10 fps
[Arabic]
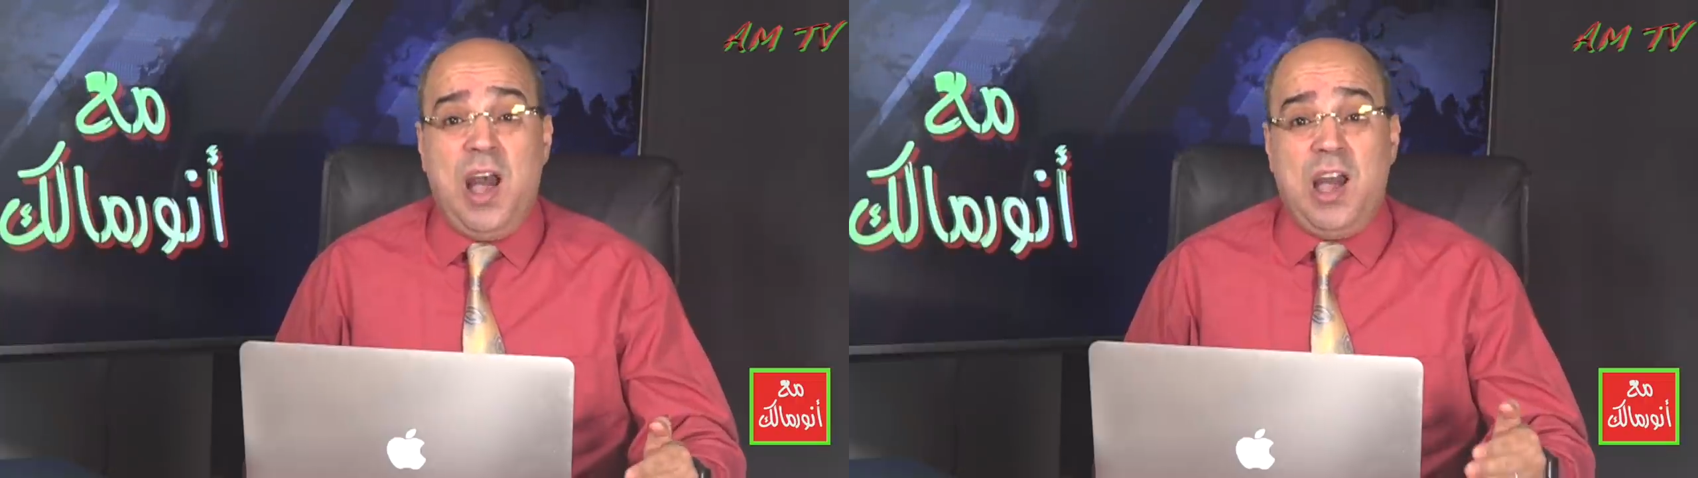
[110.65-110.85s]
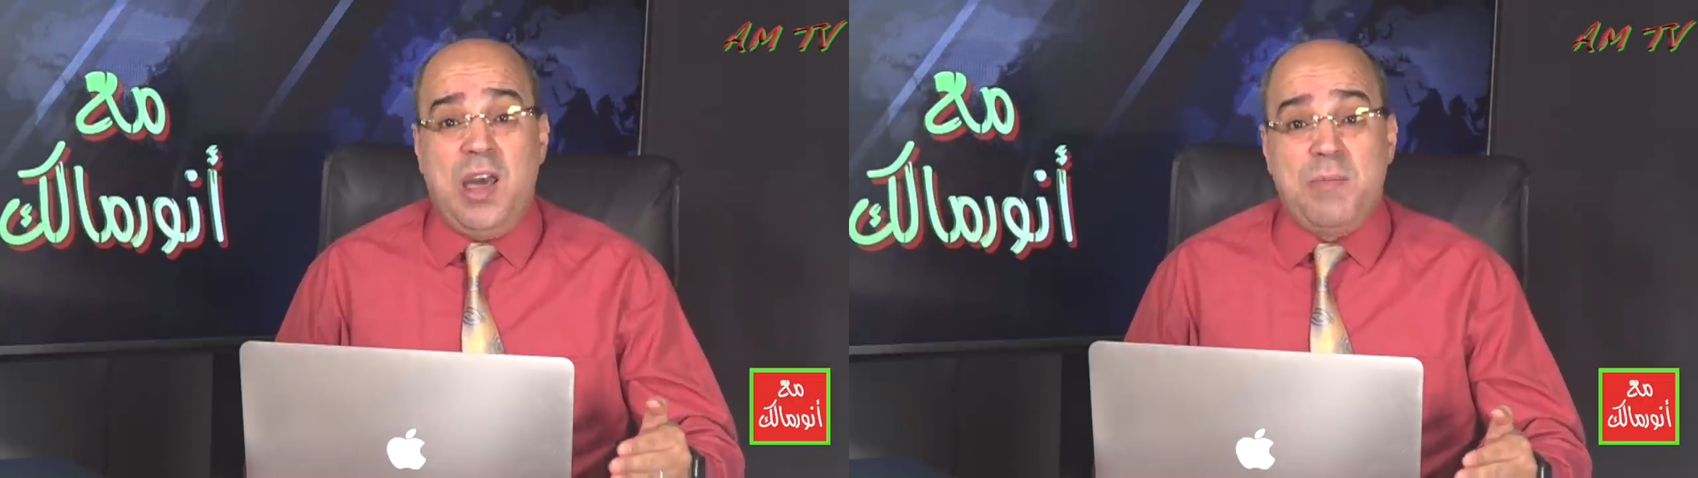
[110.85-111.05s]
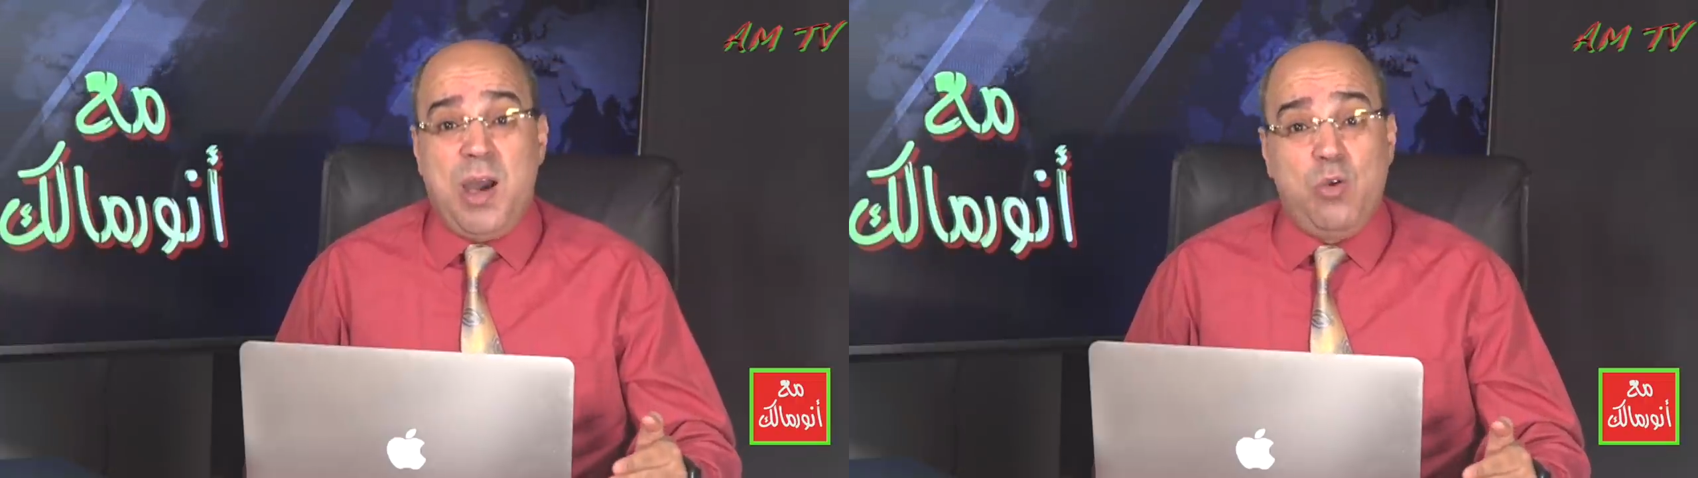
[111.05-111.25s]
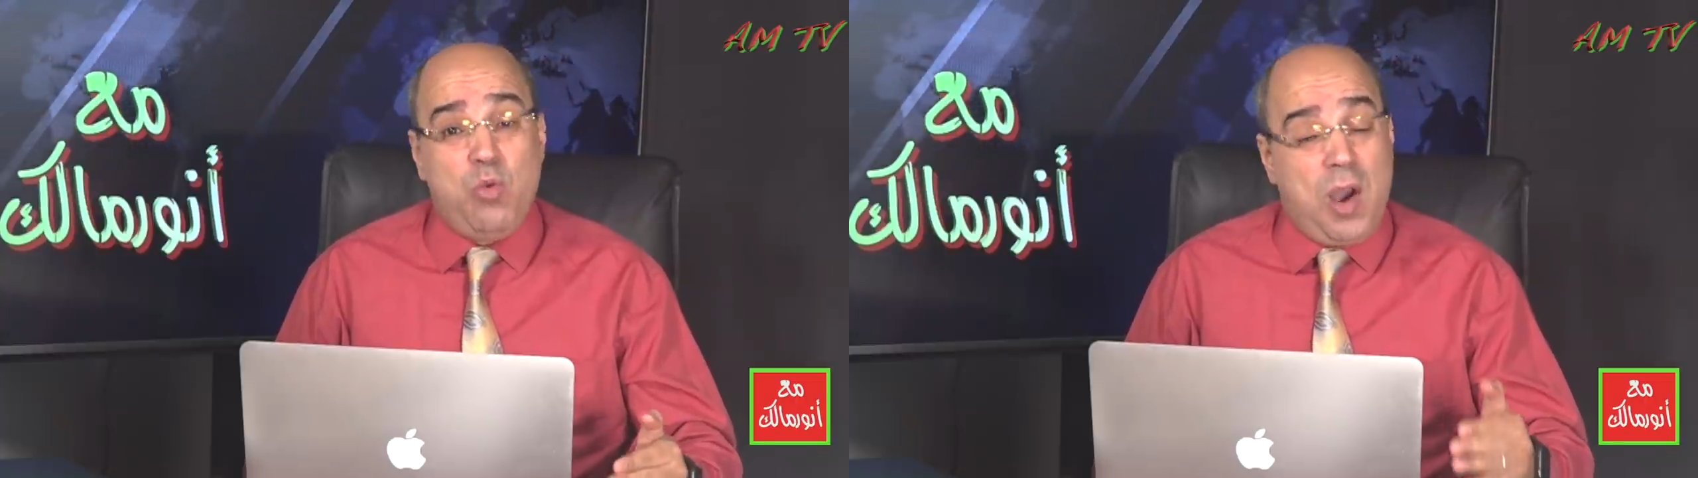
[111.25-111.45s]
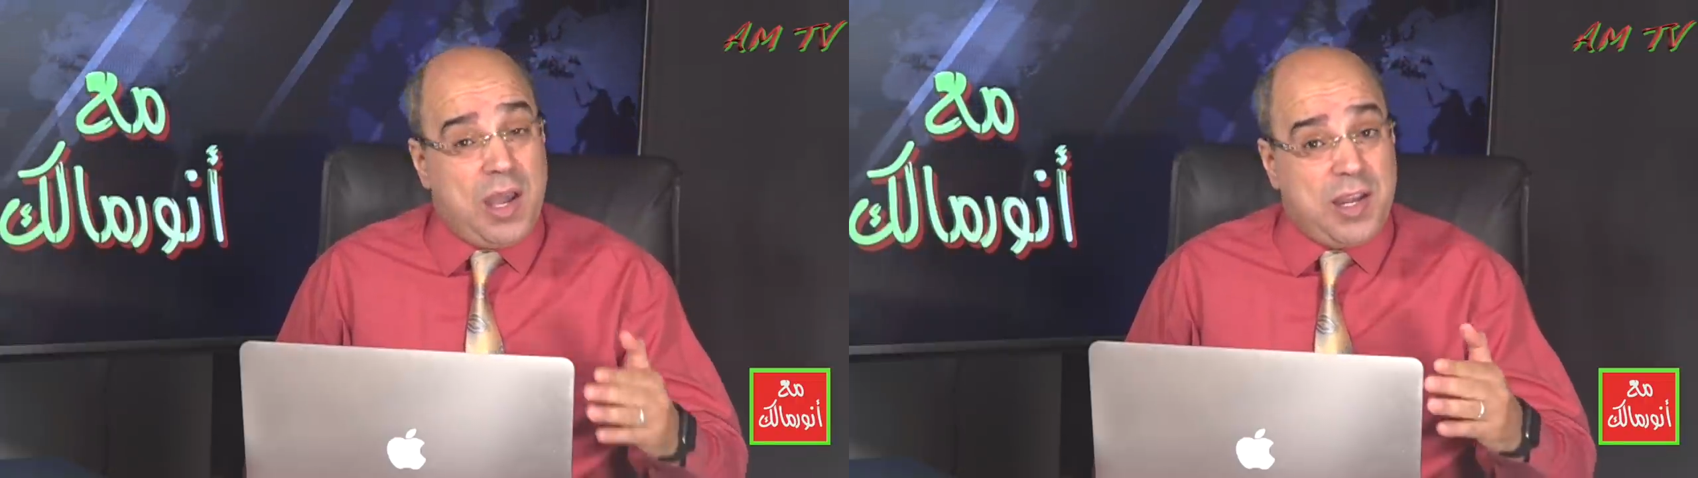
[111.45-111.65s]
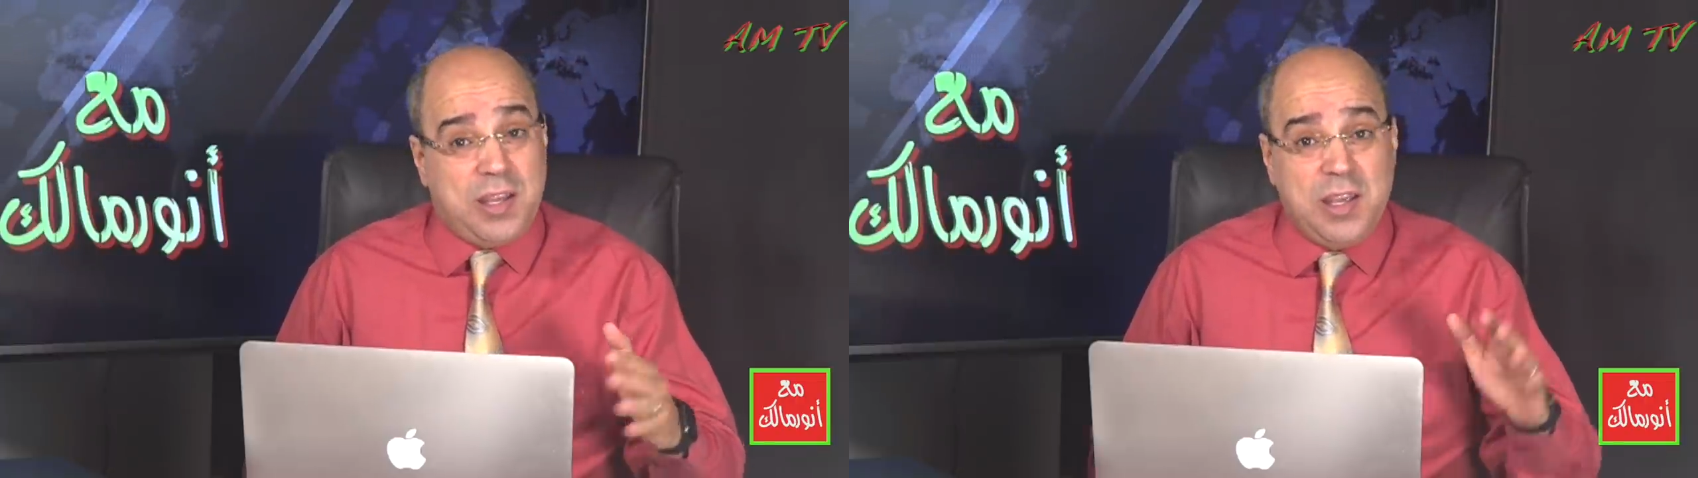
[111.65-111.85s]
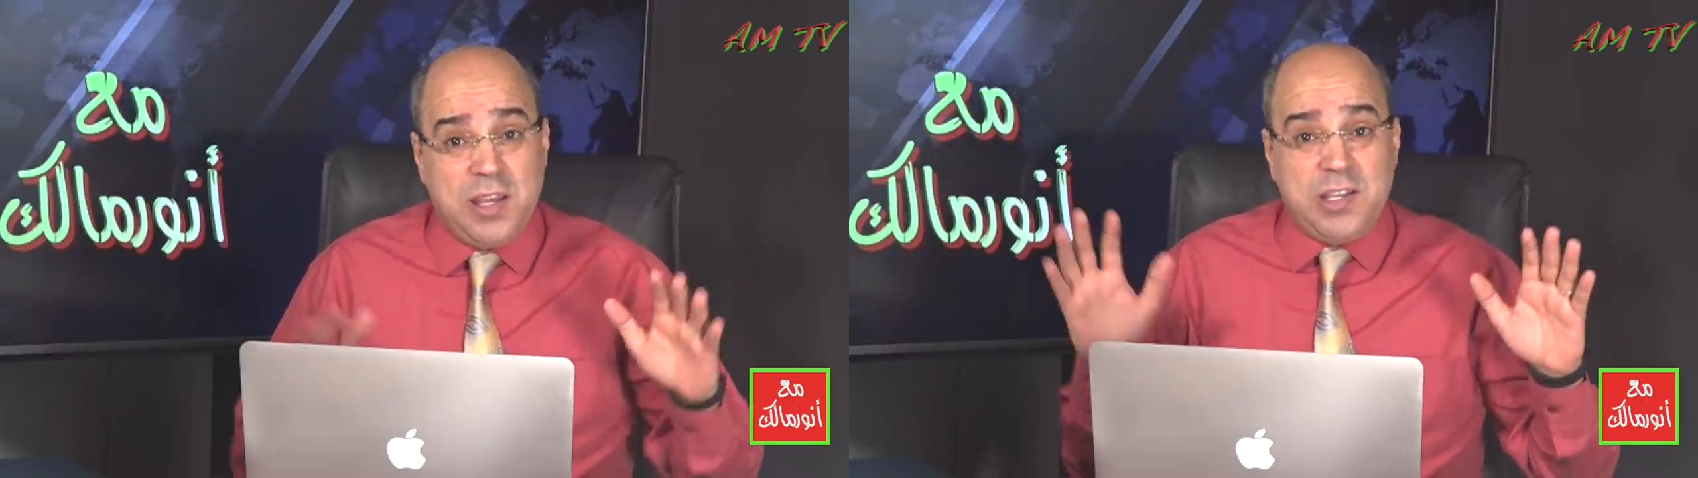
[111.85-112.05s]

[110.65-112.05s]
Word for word: على ما هو عليه